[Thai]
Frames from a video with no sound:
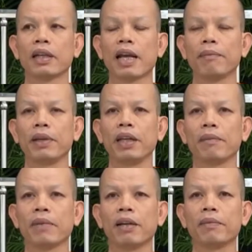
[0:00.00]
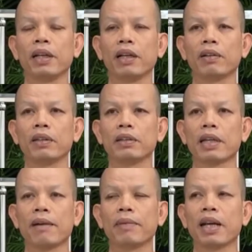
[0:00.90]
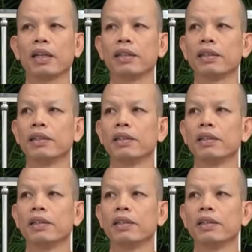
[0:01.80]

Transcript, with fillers: การไปเฮ็ดหมันมาแล้วนี่สามารถ